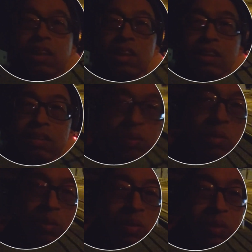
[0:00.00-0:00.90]
ものの
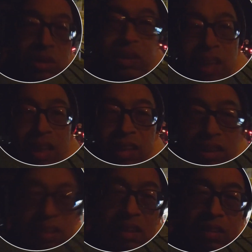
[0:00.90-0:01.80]
本質が
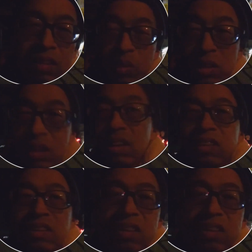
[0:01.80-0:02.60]
こう喫立